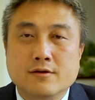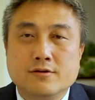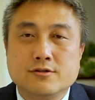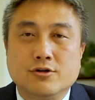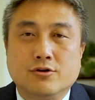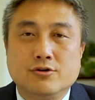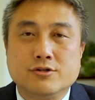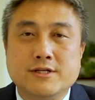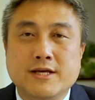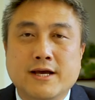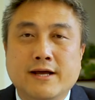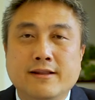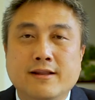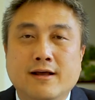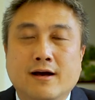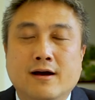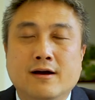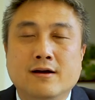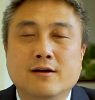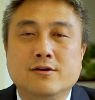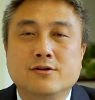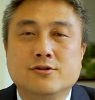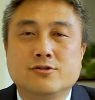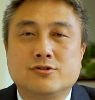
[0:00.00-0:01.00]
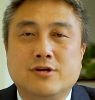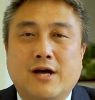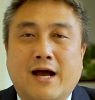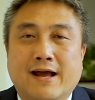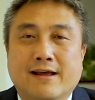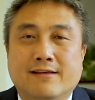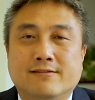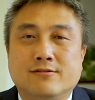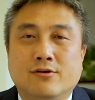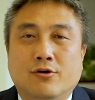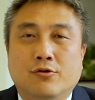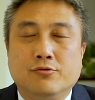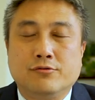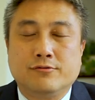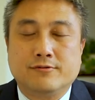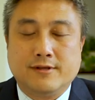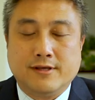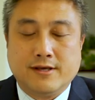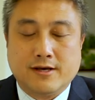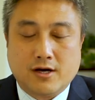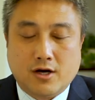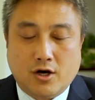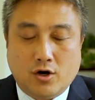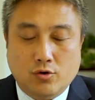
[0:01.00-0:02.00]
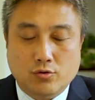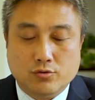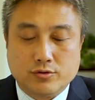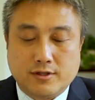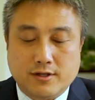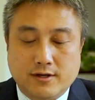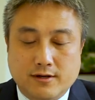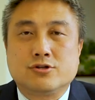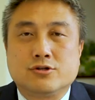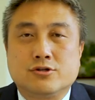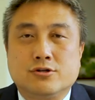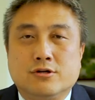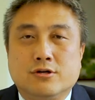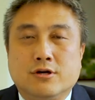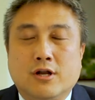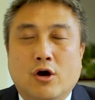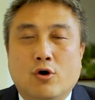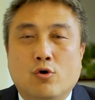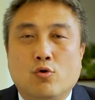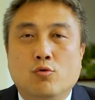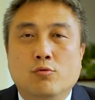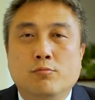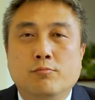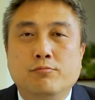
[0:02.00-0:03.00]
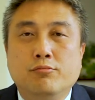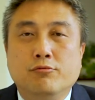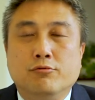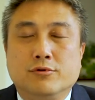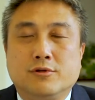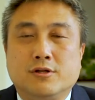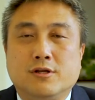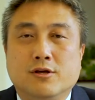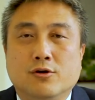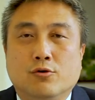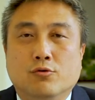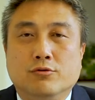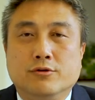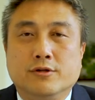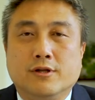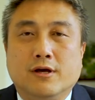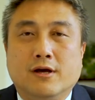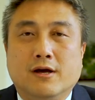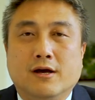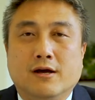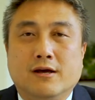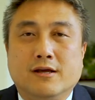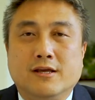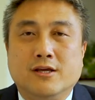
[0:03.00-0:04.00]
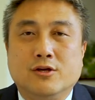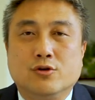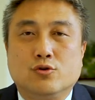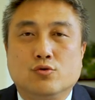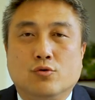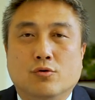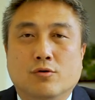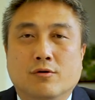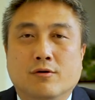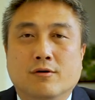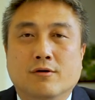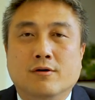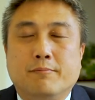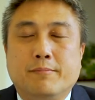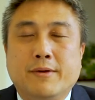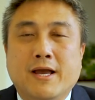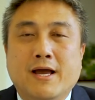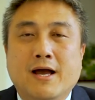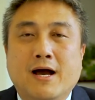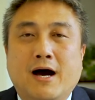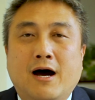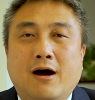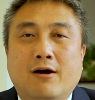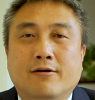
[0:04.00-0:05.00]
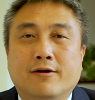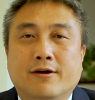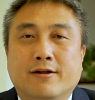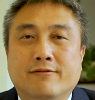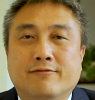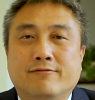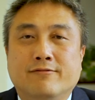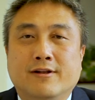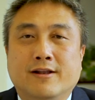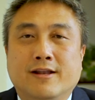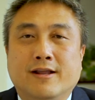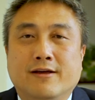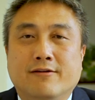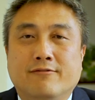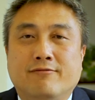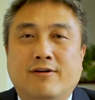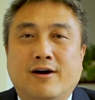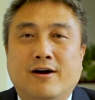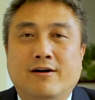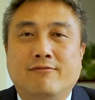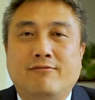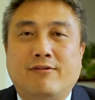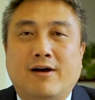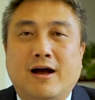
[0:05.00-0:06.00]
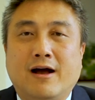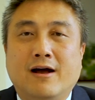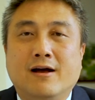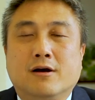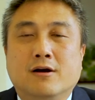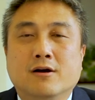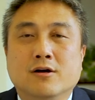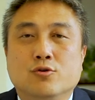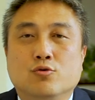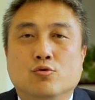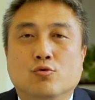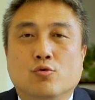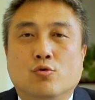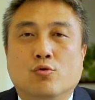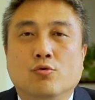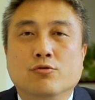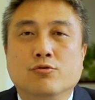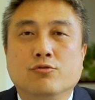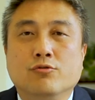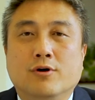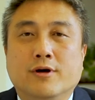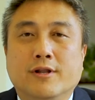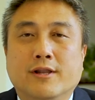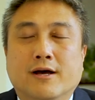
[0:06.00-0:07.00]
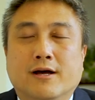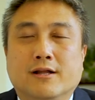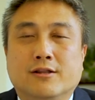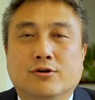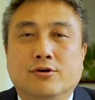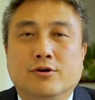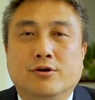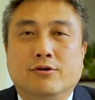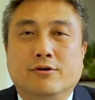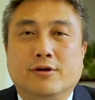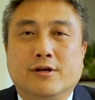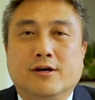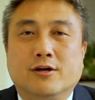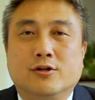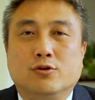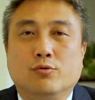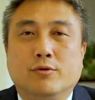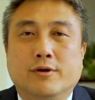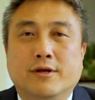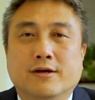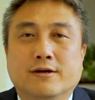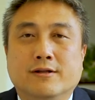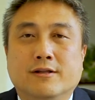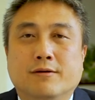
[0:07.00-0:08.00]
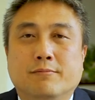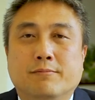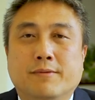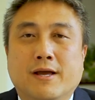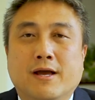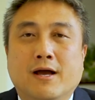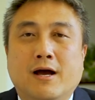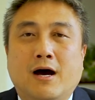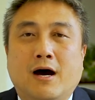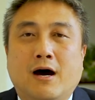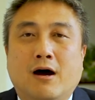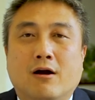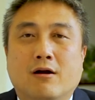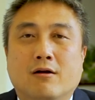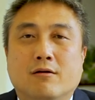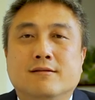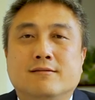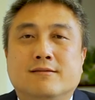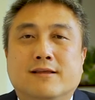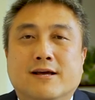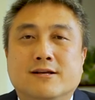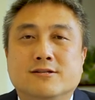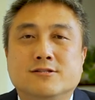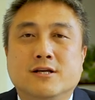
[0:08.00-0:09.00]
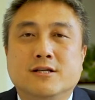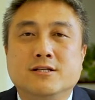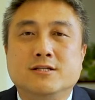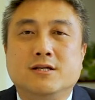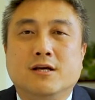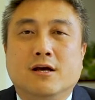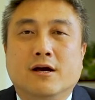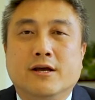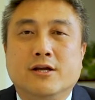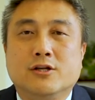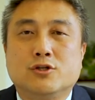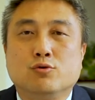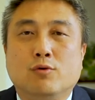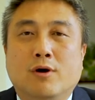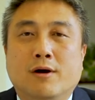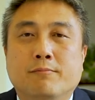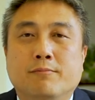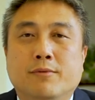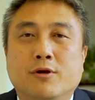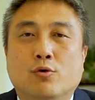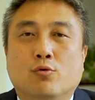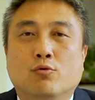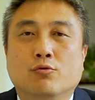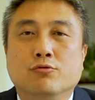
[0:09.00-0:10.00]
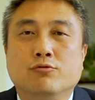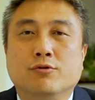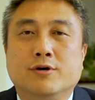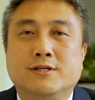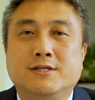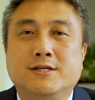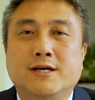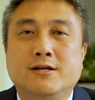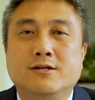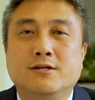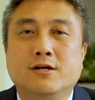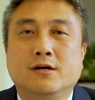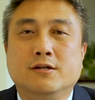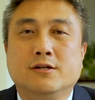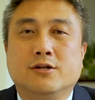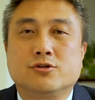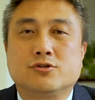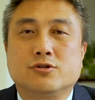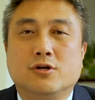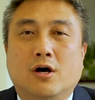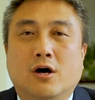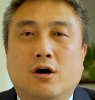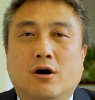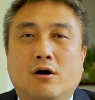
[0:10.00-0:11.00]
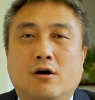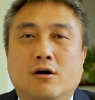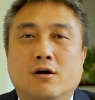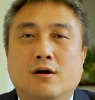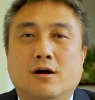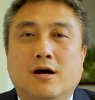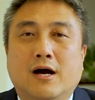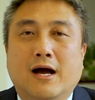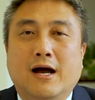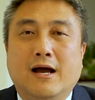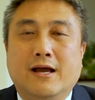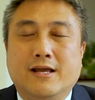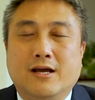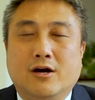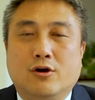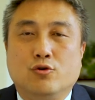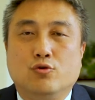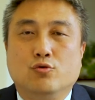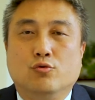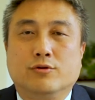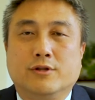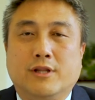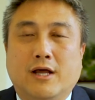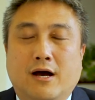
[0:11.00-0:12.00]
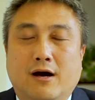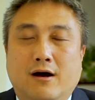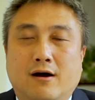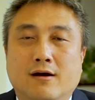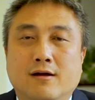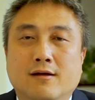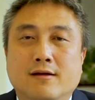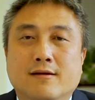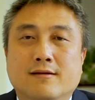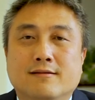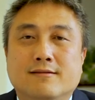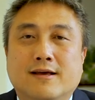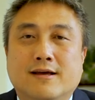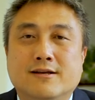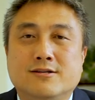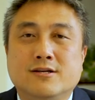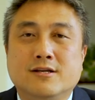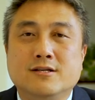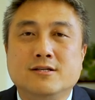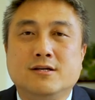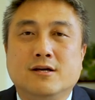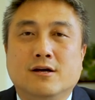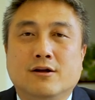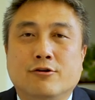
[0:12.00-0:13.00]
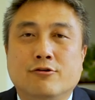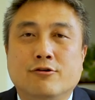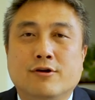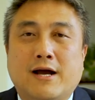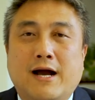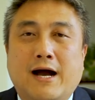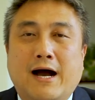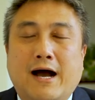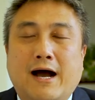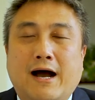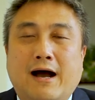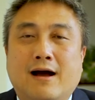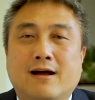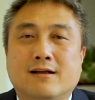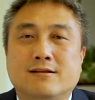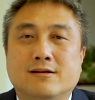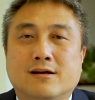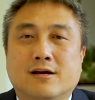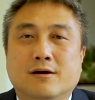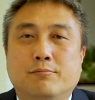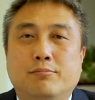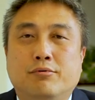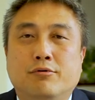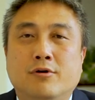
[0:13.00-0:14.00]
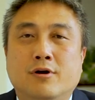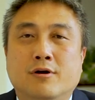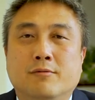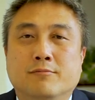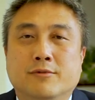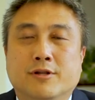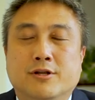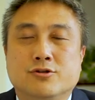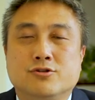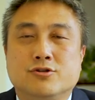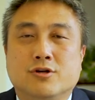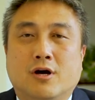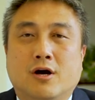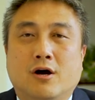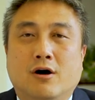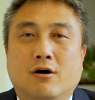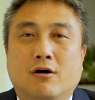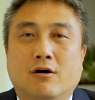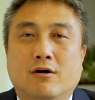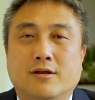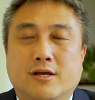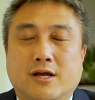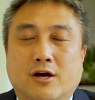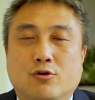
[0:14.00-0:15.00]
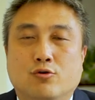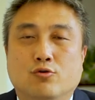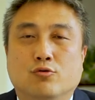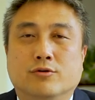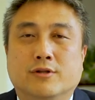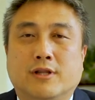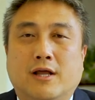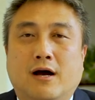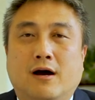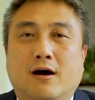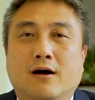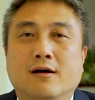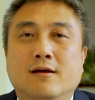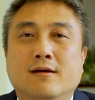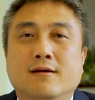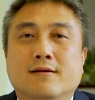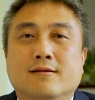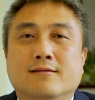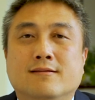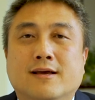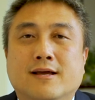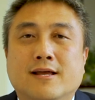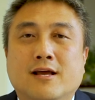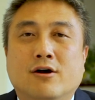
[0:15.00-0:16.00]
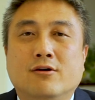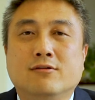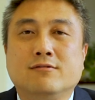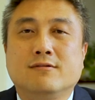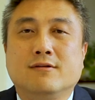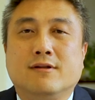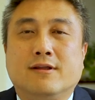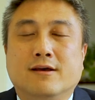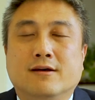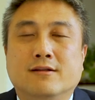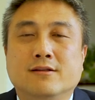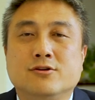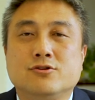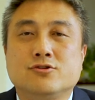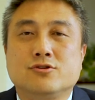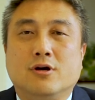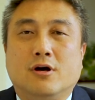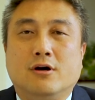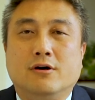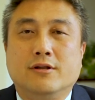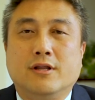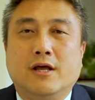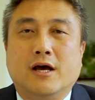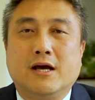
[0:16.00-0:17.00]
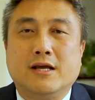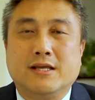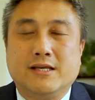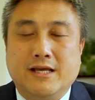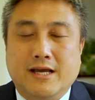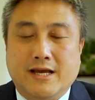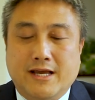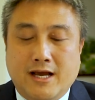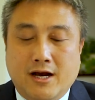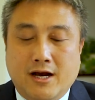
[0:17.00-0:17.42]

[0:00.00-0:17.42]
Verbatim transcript: 首先呢，是 S O C Code， 是劳工部提供的一种编号的分类方法。各种工作呢都有一个对应的编号，在申请 H one B 工作签证的时候啊要用到，在申请绿卡这个 Perm 的时候要用到，在一四零的时候呢也